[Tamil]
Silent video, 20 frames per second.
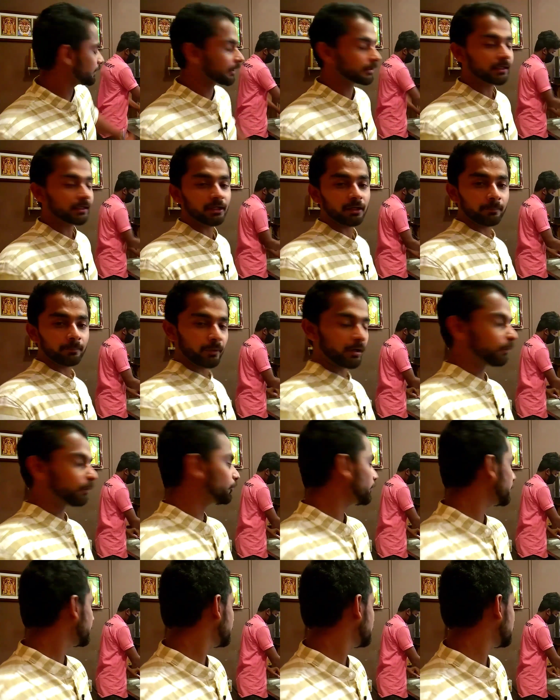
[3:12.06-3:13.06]
நட்டலா
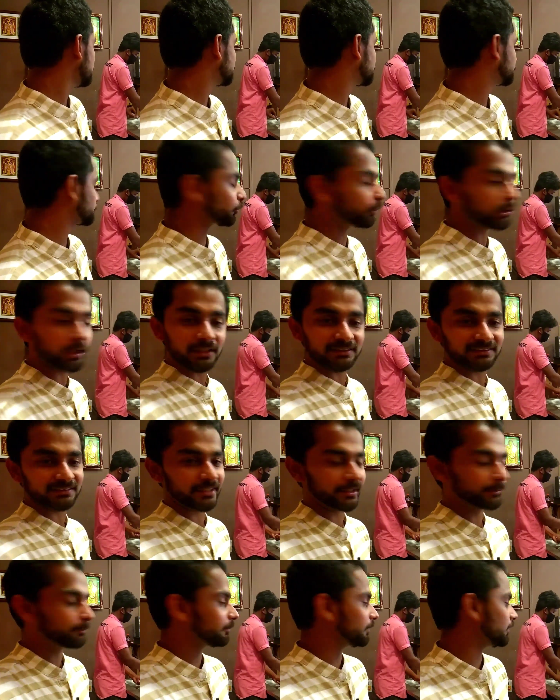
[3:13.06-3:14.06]
ப்ரௌனி ஸ்டோன்
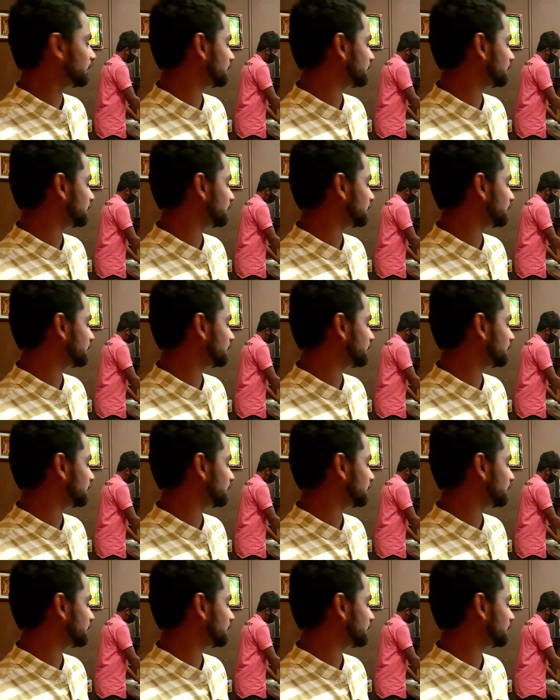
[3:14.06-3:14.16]
ஐஸ்கிரீம்